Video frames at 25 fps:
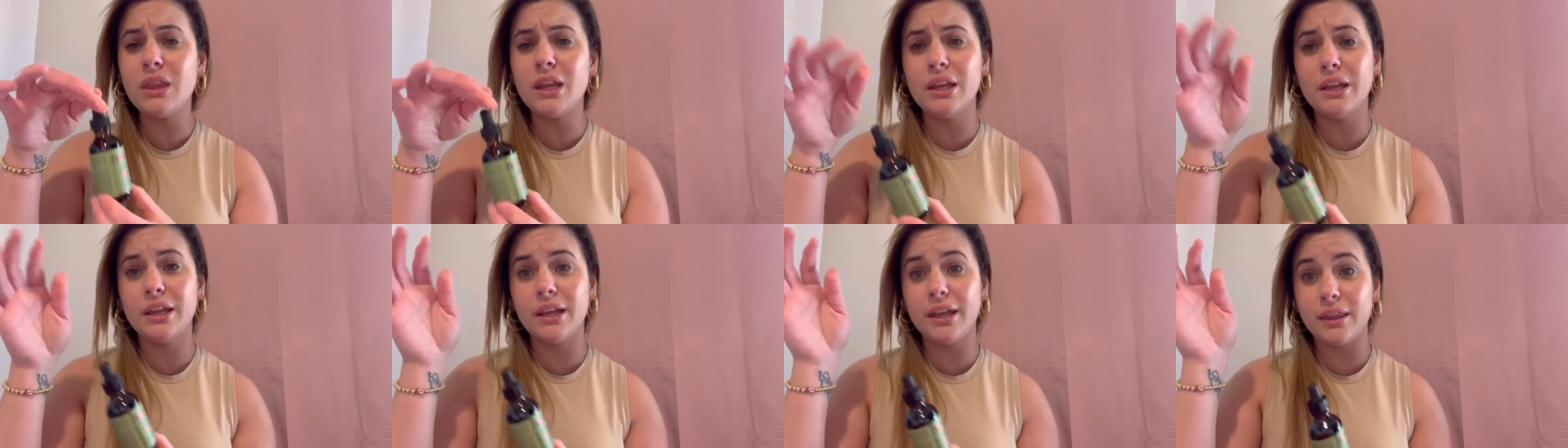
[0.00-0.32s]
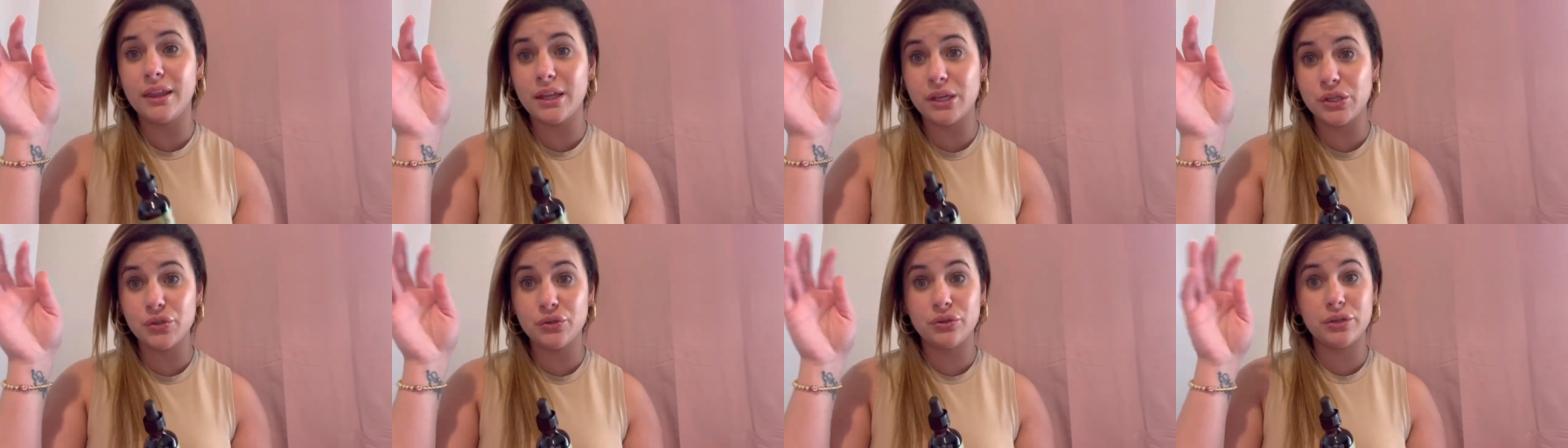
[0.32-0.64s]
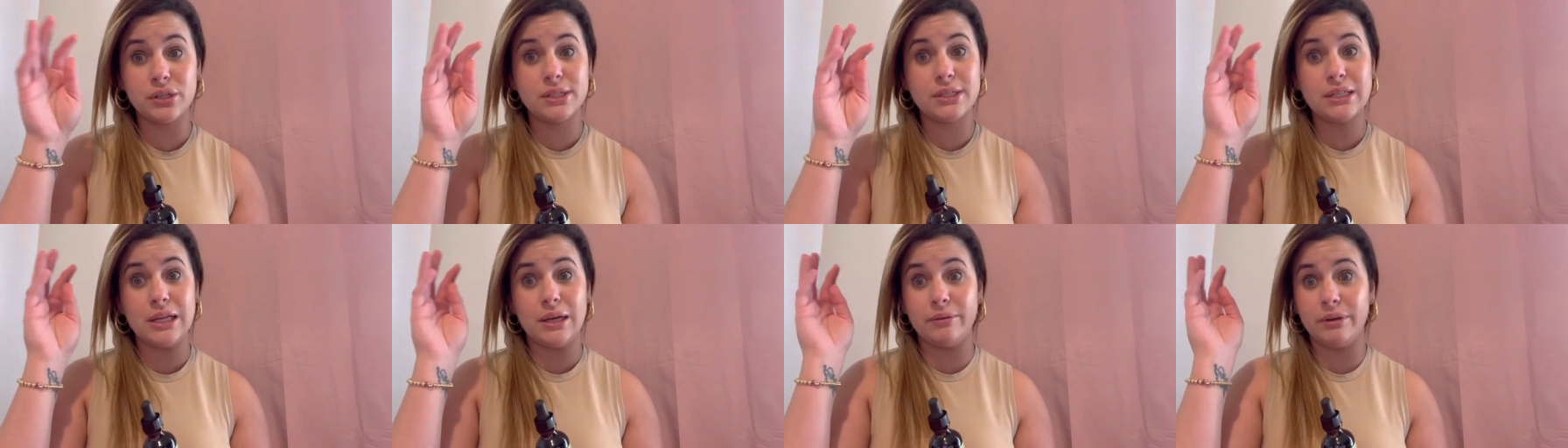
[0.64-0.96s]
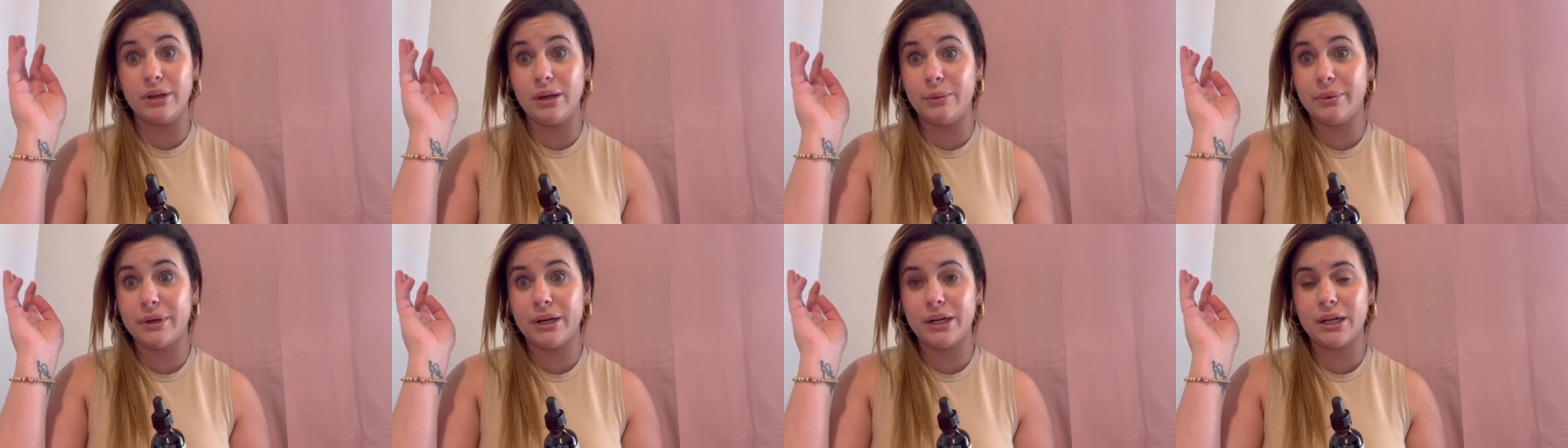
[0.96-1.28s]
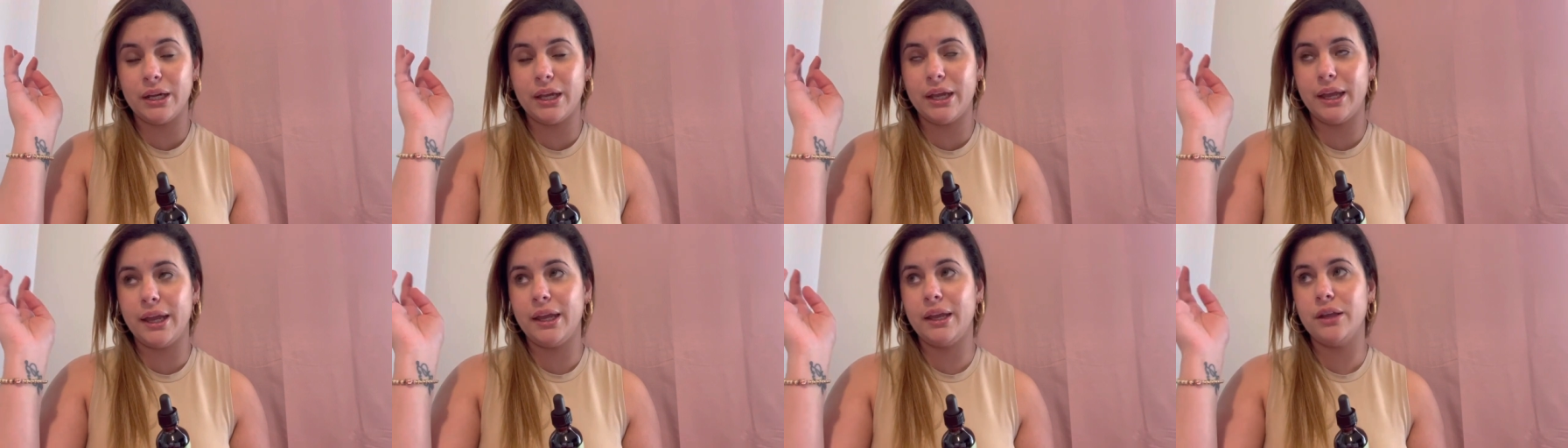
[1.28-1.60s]
que de hecho ni sabía
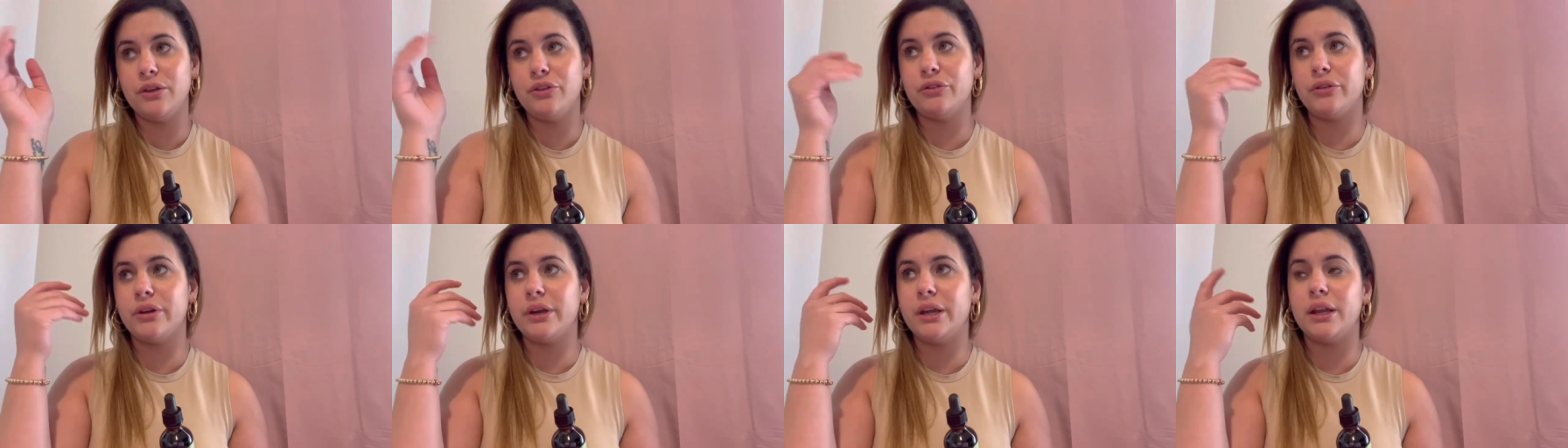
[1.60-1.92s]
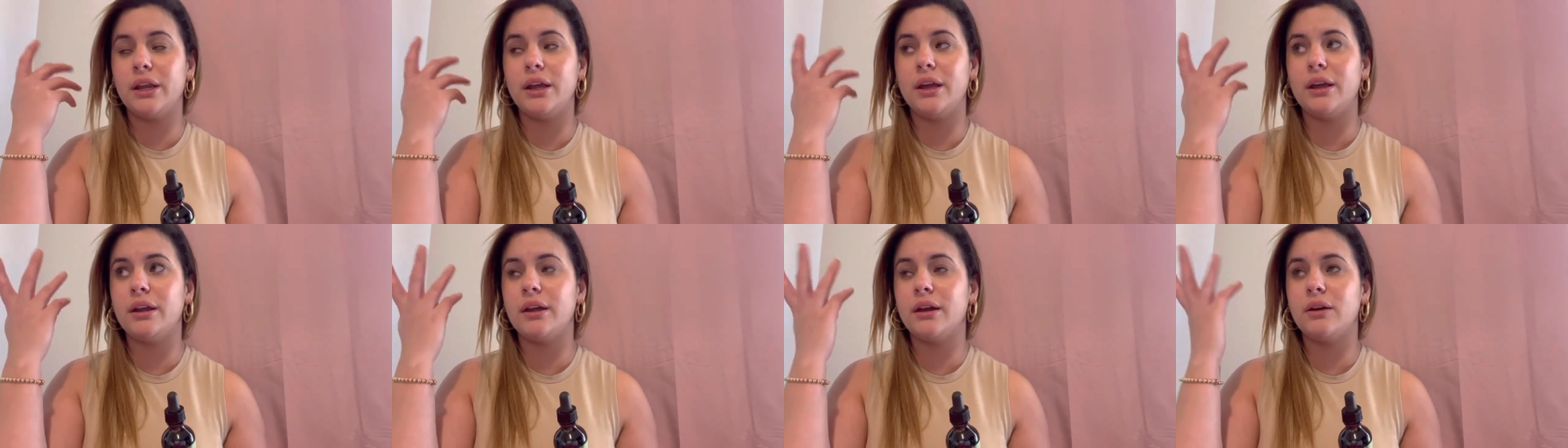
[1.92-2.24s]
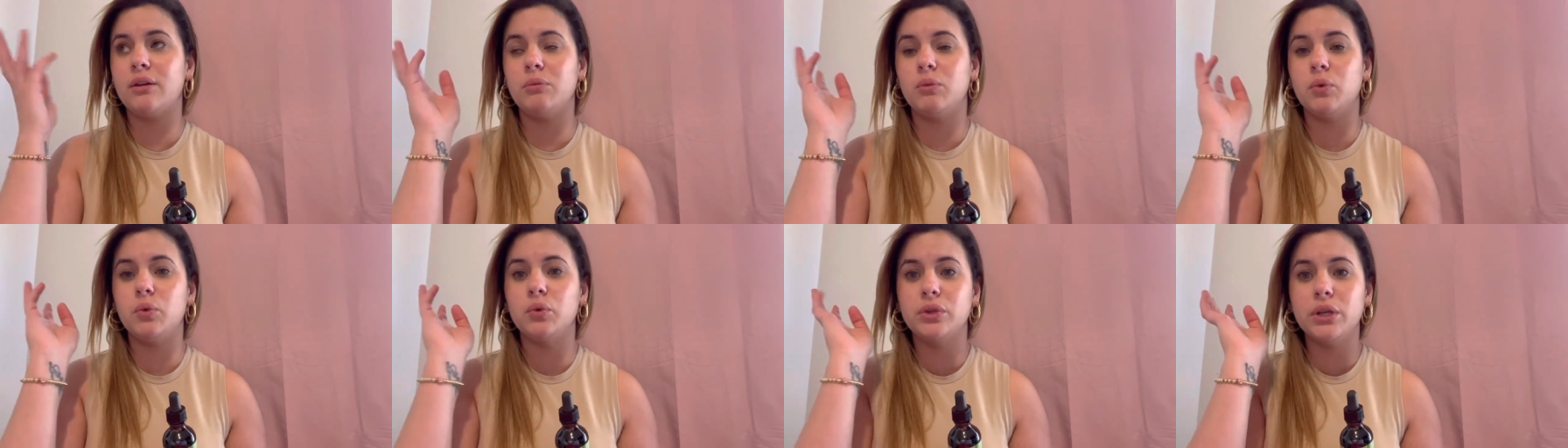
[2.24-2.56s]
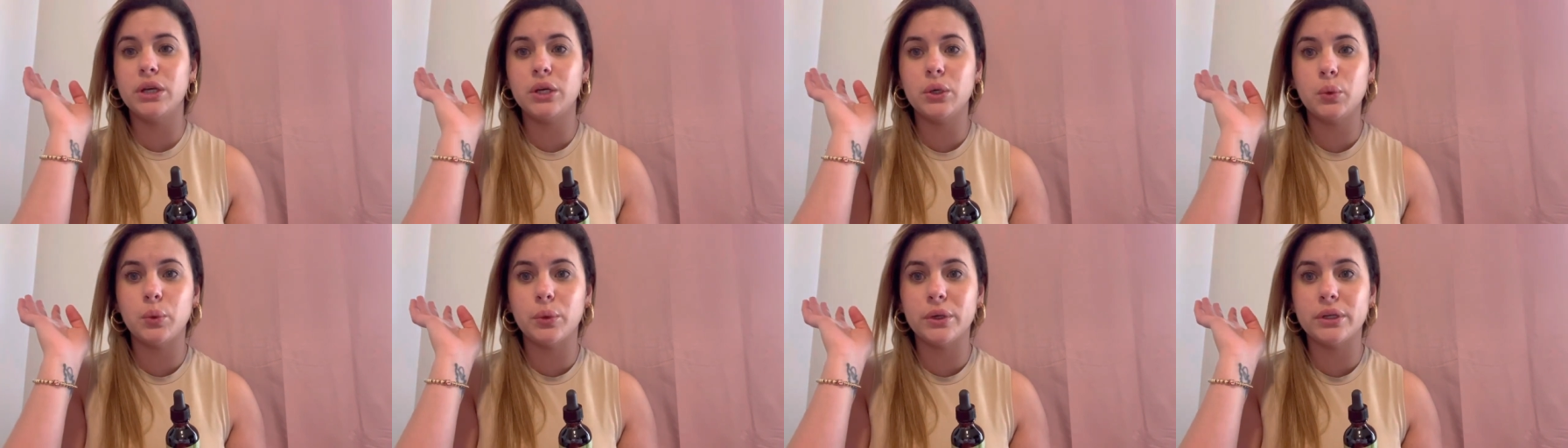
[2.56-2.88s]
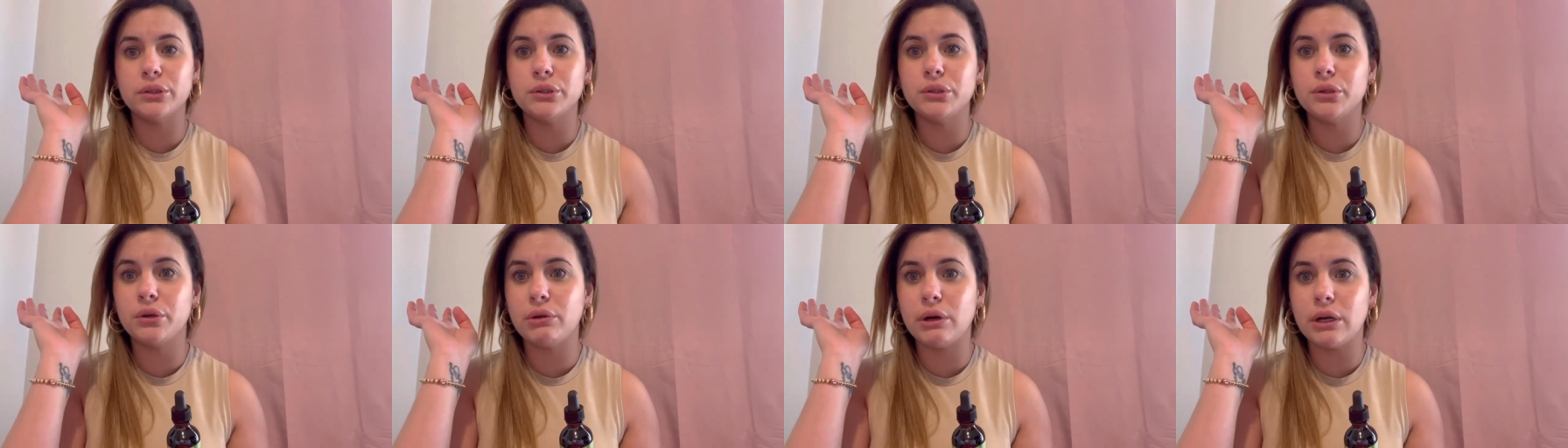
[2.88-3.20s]
para qué, yo quería era como un
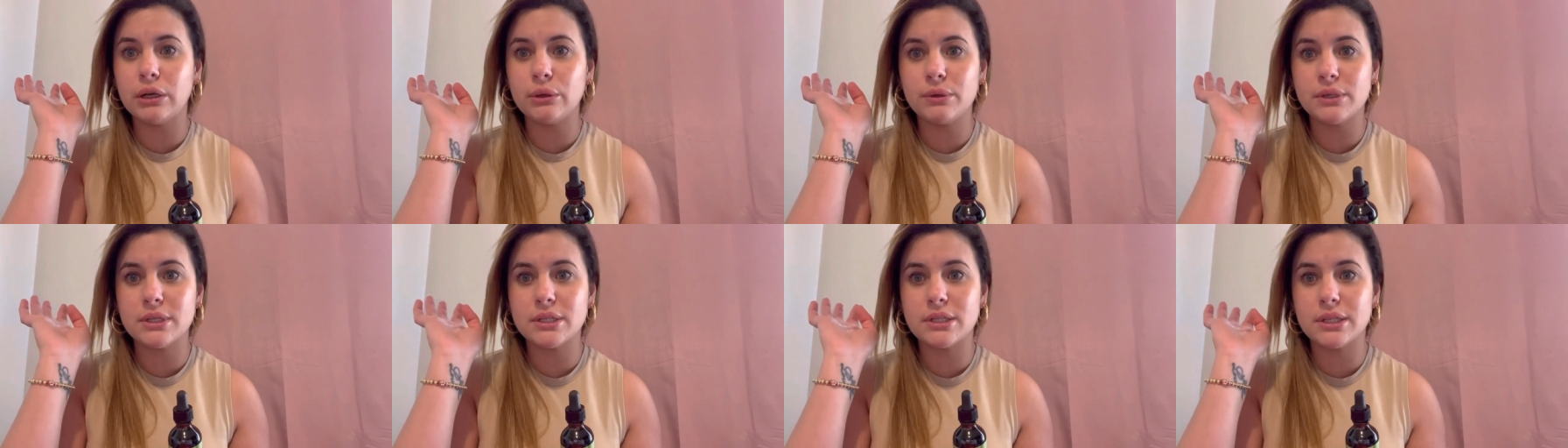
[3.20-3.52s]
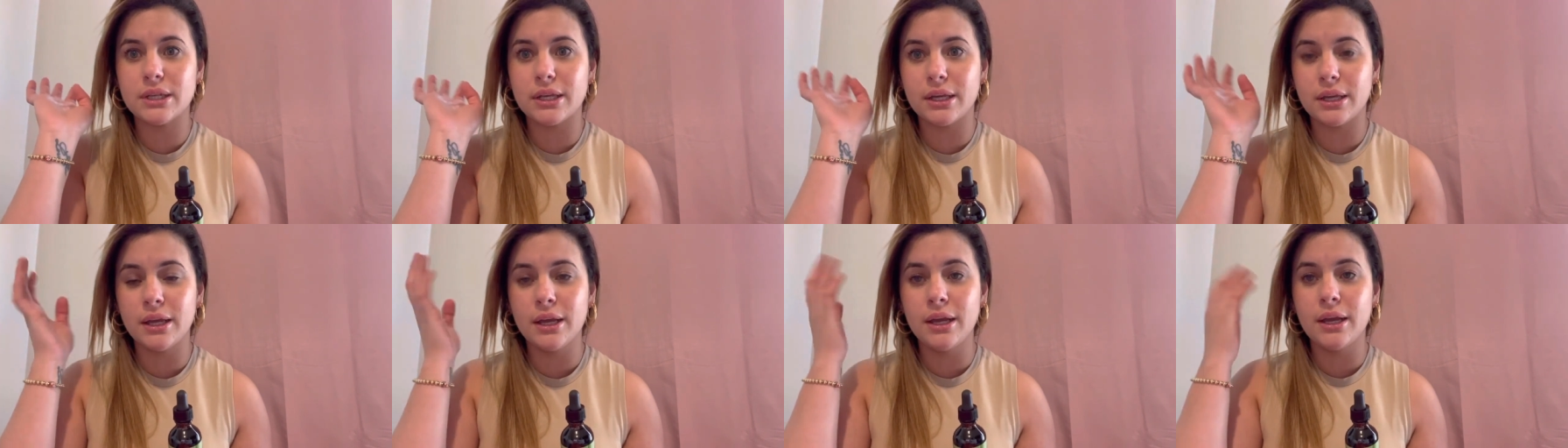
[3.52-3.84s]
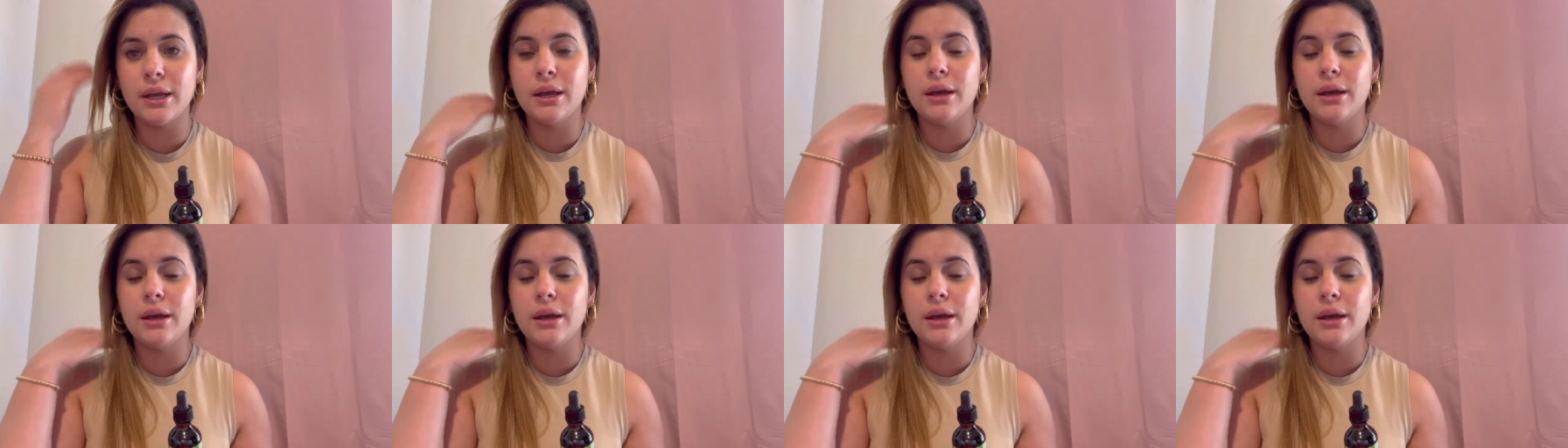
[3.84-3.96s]
descuento o algo así